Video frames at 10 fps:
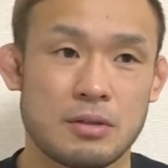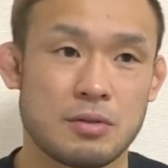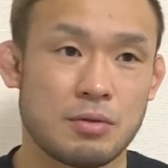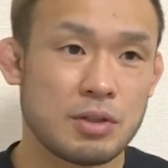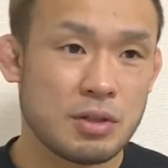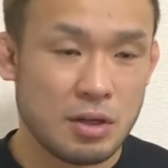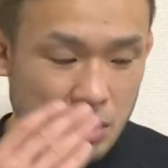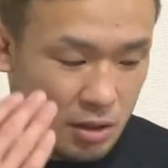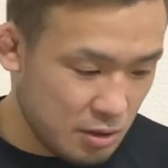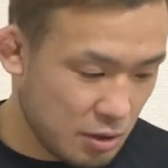それぐら
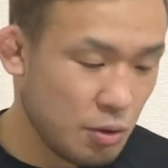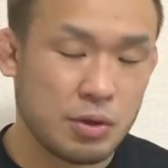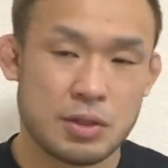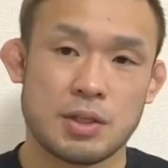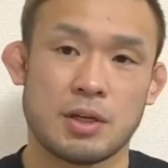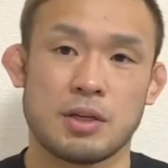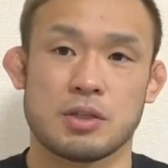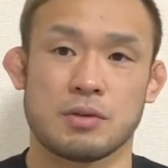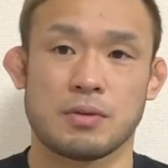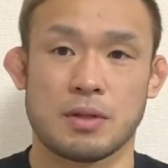い強烈に入っ
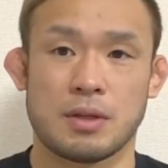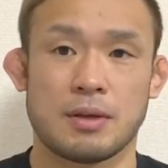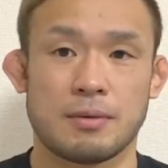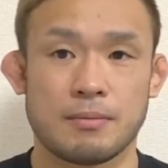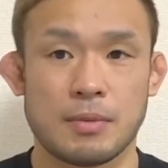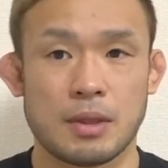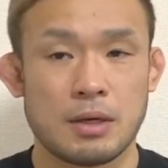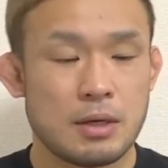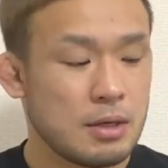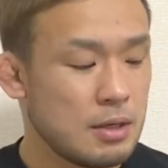ちゃうんで。ですよ
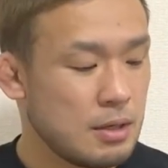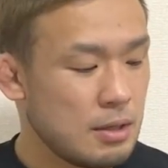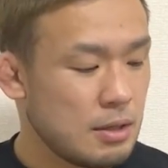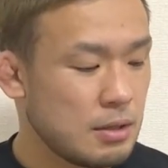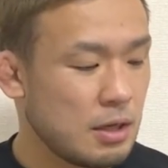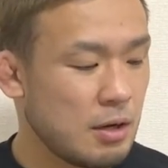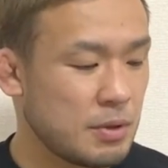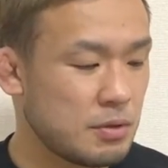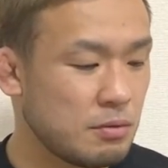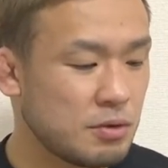ね。だから
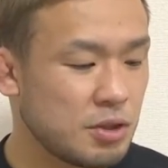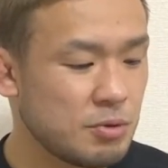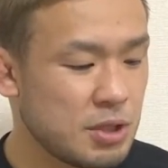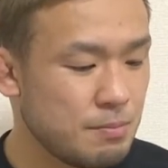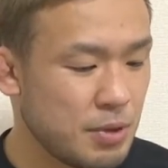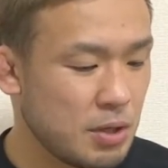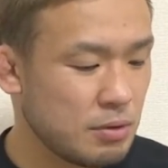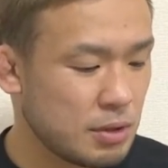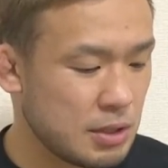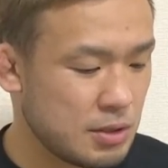やっぱどうしても心配な
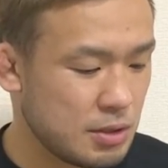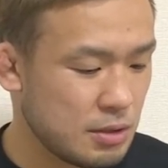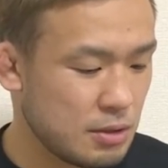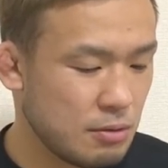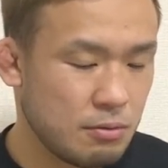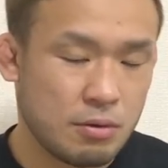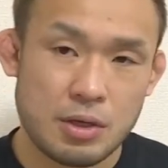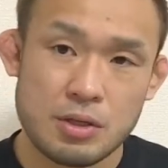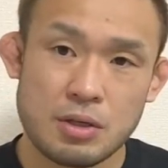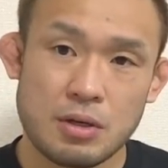人は鉄の方が
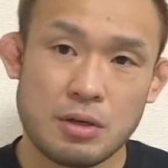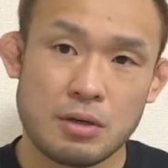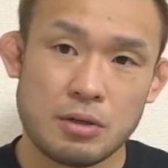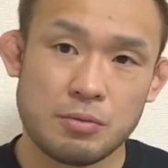いいんじゃないかな。